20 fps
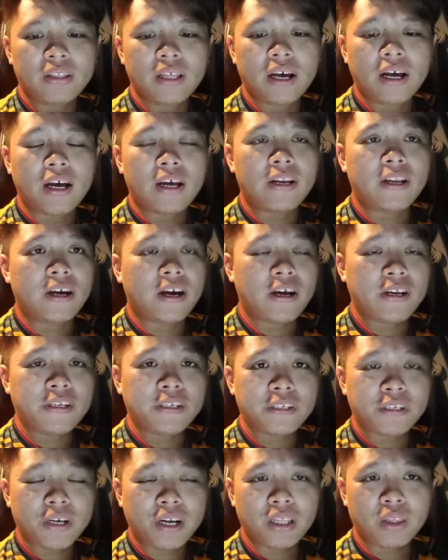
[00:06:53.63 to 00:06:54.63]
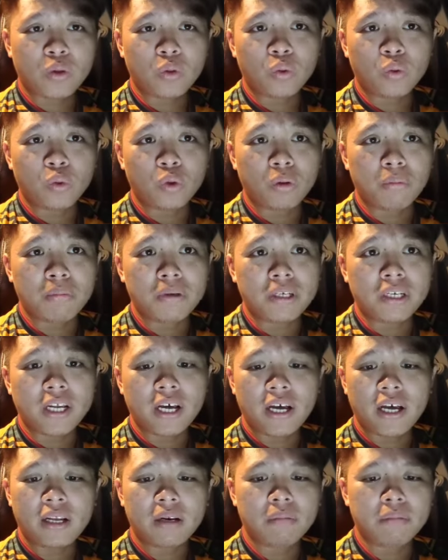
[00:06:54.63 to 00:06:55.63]
tak ada hasrat untuk
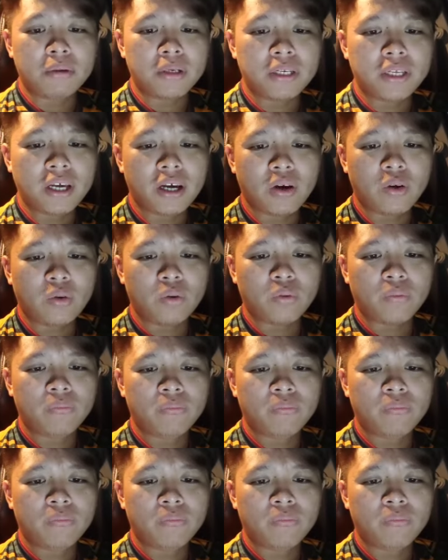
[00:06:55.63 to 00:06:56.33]
menahan beliau.